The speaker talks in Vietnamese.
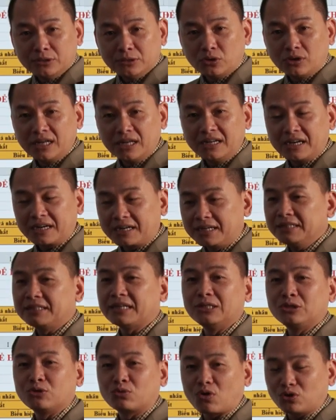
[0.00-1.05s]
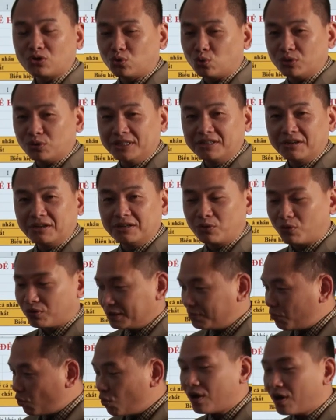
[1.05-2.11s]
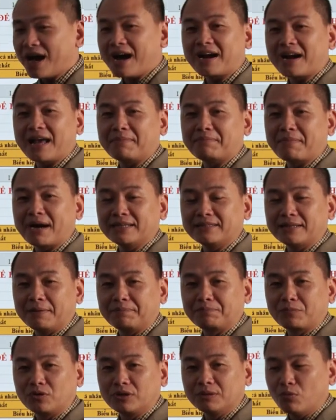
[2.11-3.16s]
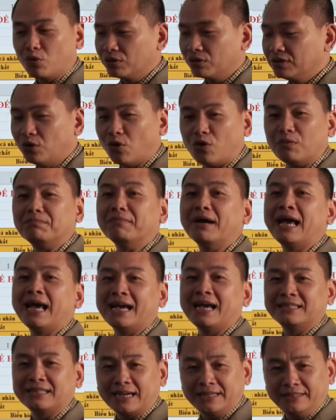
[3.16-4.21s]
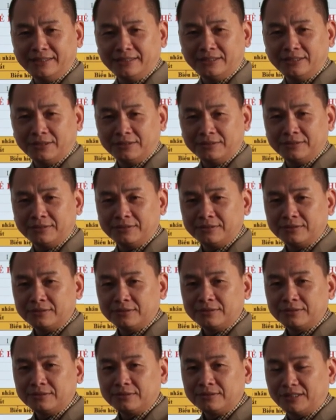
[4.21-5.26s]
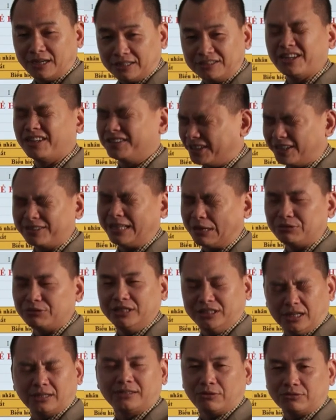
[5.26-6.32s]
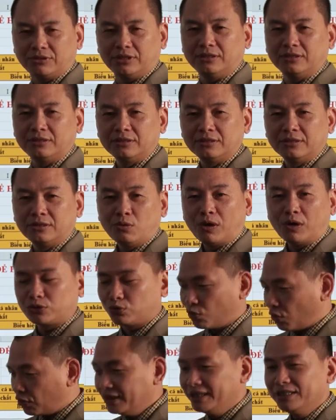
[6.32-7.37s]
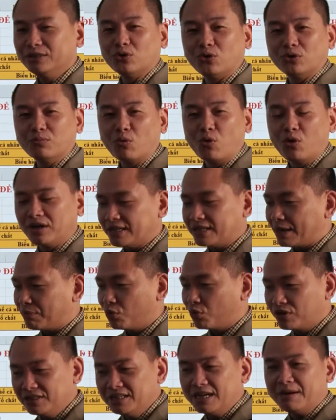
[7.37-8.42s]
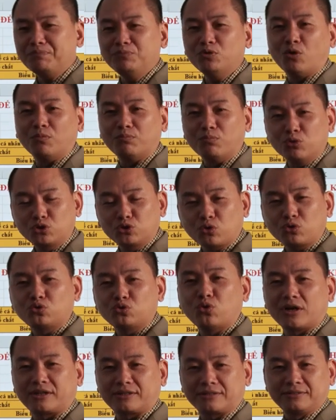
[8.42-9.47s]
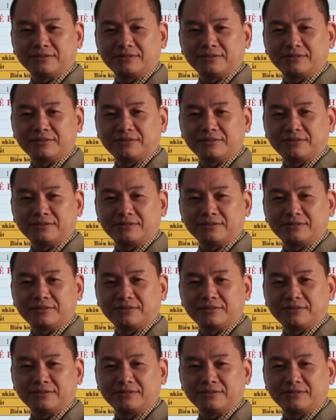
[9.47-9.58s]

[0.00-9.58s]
cho nên là khi thấy chúng nó rủ đi chơi, có khi bố đang làm bài tập, có khi bố nhổ mẹ dậy đi chơi. Chờ tao tí. Hoặc chúng nó đi rồi bố ở nhà bố cứ nhấp nhổ, bố sốt ruột.